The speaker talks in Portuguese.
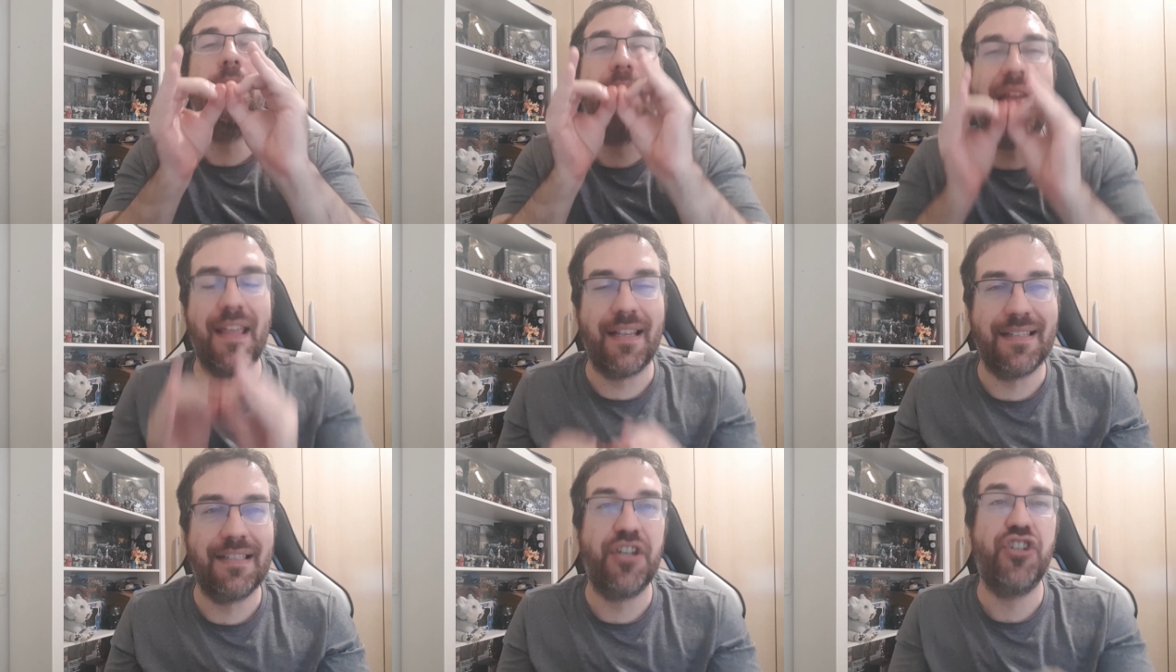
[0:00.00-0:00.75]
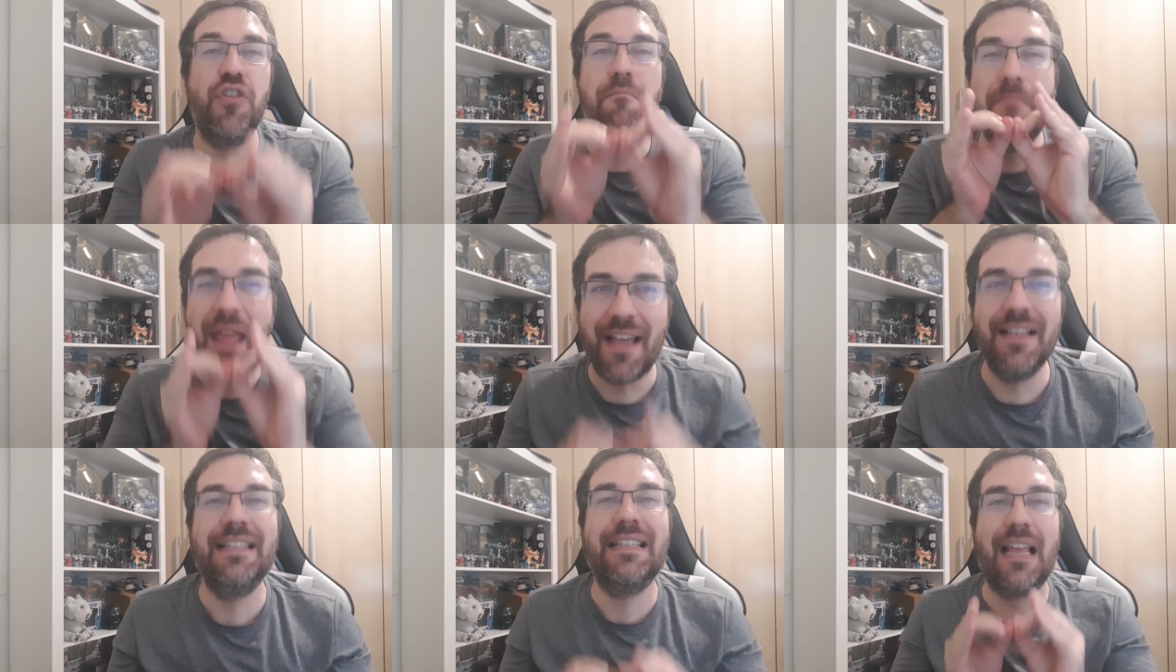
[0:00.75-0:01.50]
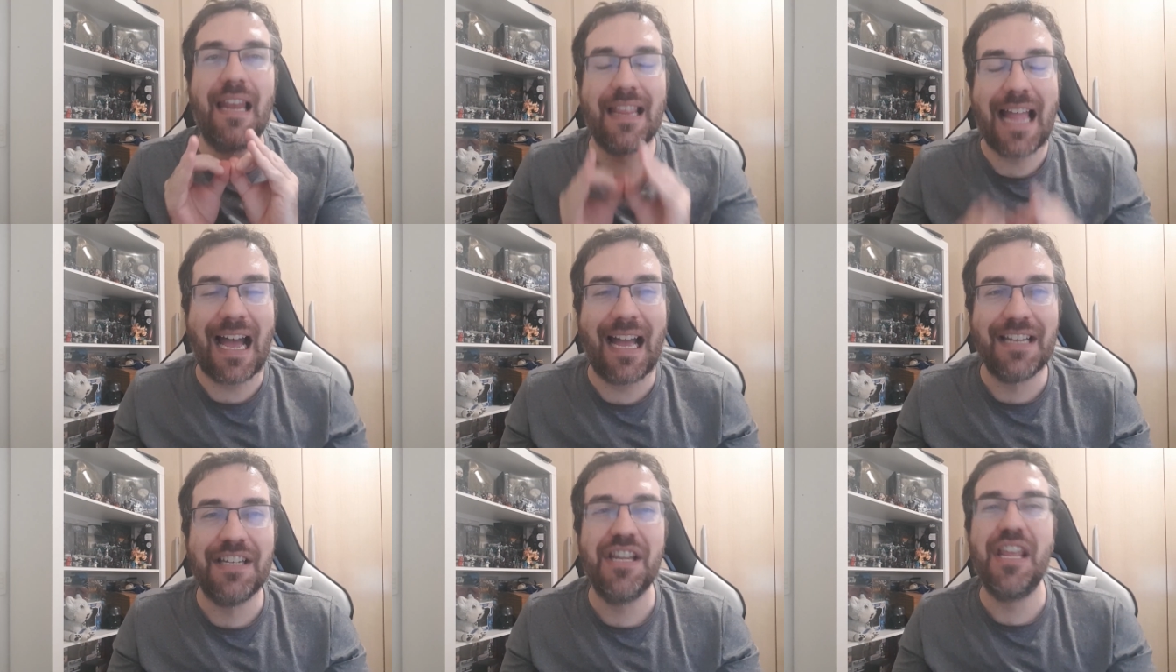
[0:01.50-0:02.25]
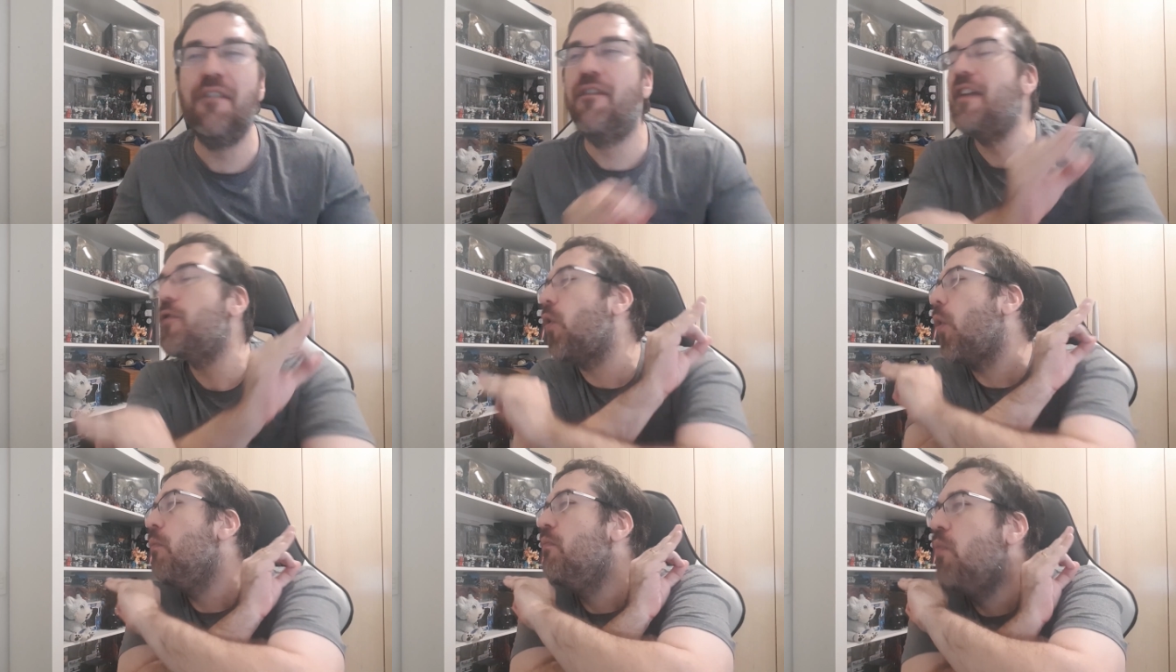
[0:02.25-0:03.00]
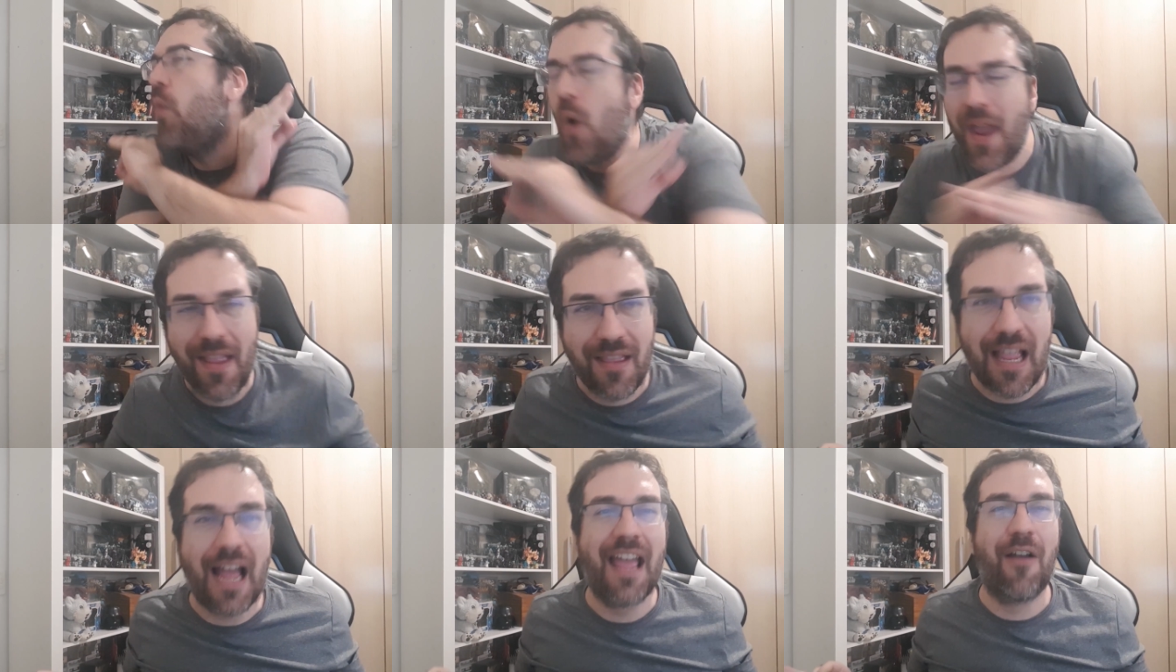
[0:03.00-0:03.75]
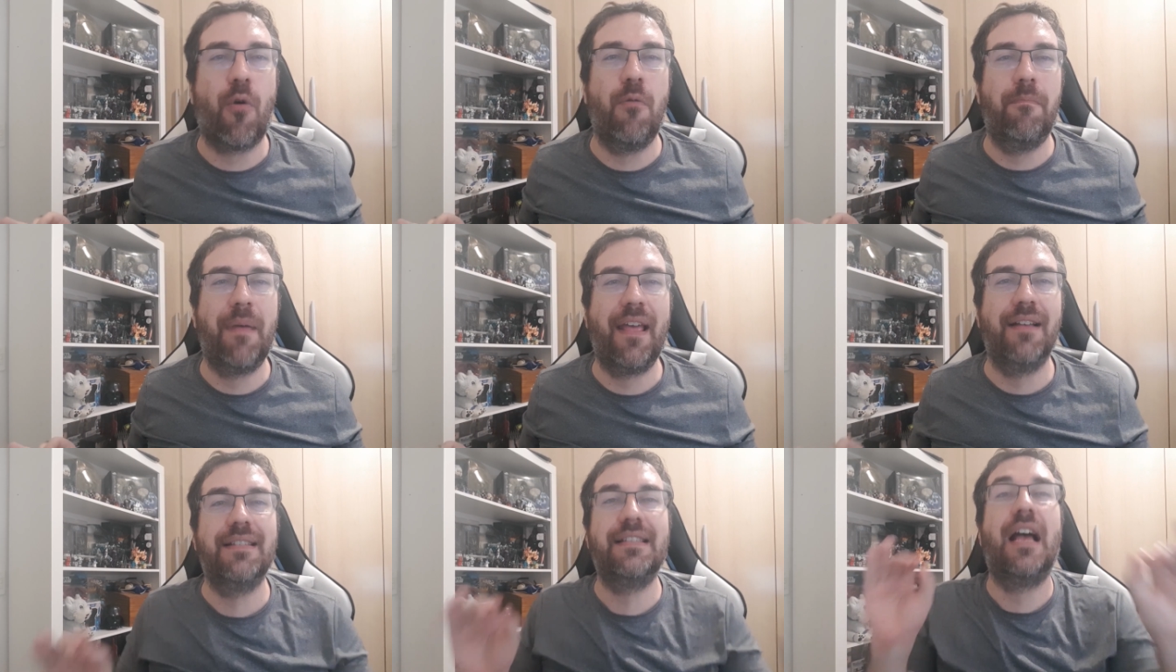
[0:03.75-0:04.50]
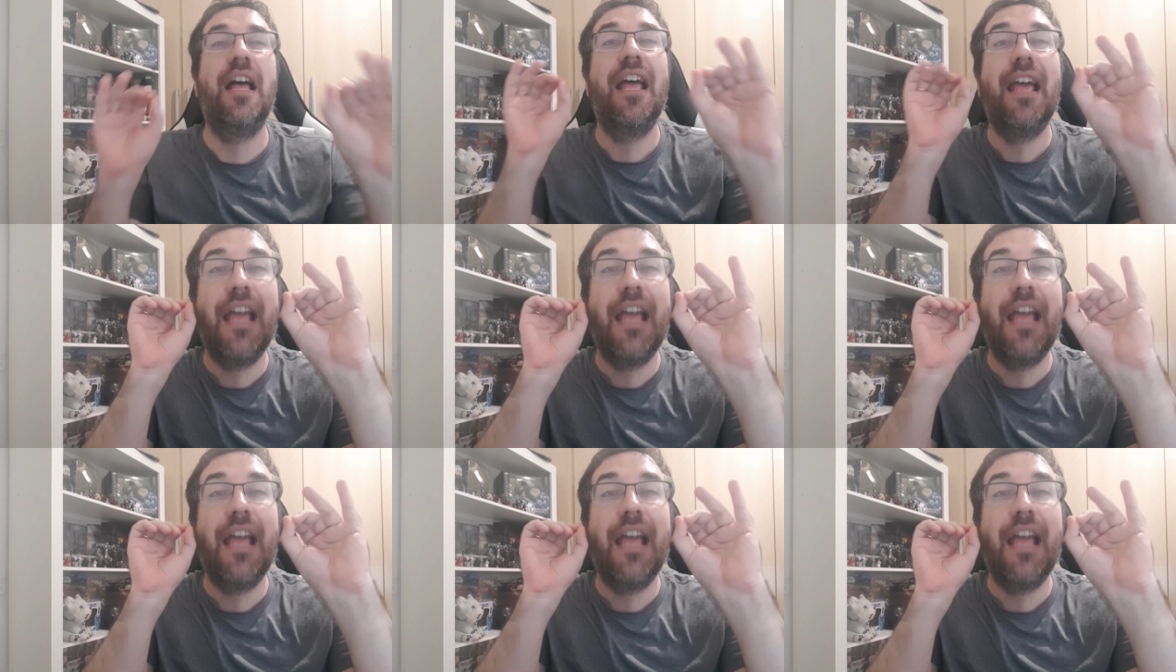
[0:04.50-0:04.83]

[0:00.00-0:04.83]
meses de mensalidade que vem com muita recompensa,